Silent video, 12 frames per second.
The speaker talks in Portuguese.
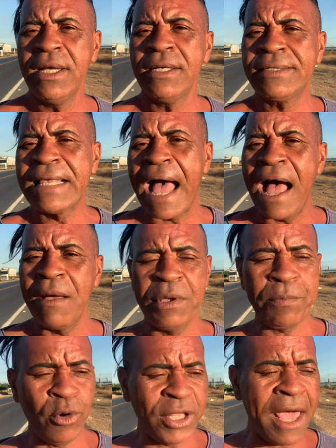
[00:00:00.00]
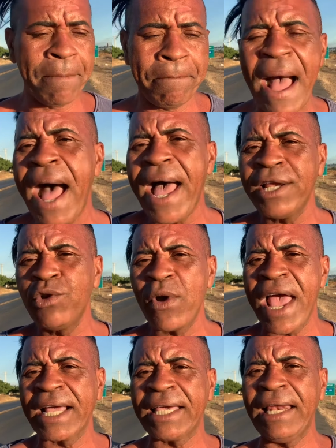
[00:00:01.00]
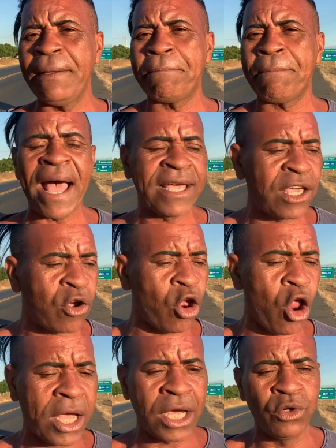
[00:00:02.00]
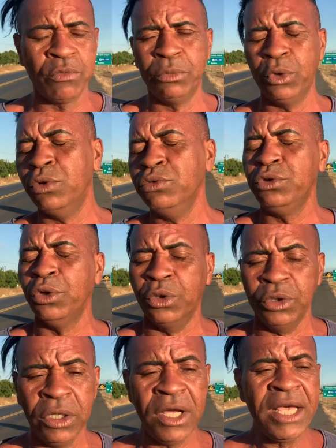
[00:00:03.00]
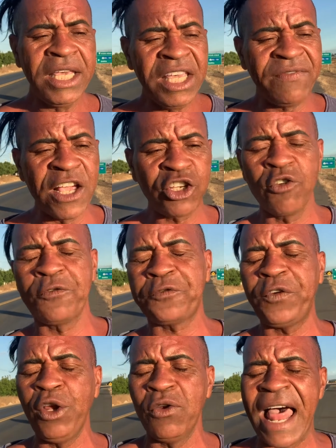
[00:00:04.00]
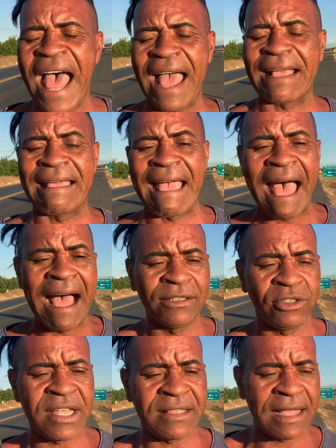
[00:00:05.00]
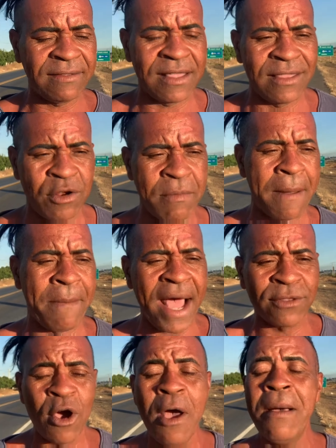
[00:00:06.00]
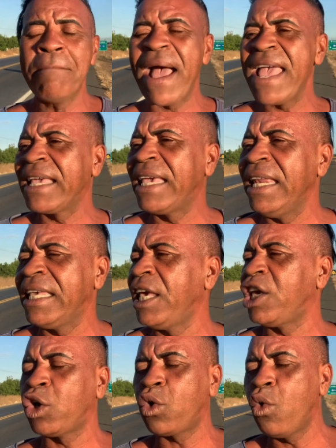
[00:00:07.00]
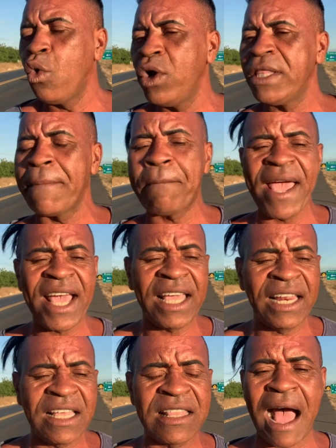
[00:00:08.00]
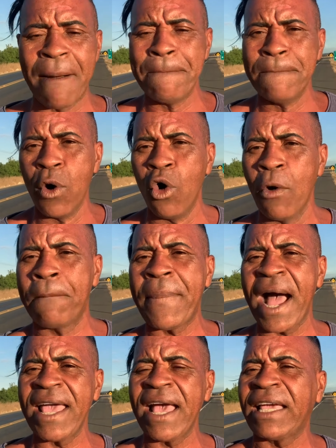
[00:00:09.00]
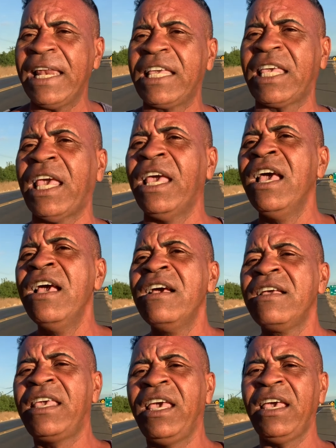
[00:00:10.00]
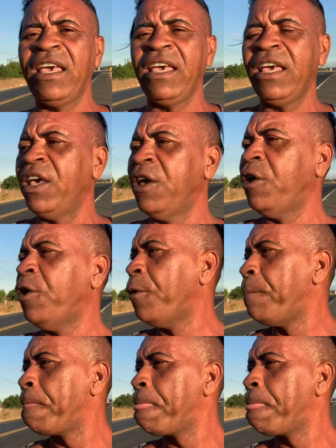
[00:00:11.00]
Sabe? Porque pai não é aquele pai que coloca no mundo e deixa o filho largado, você tá entendendo babado? Pai é aquele que cuida, pai é aquele que dá amor, pai é aquele que que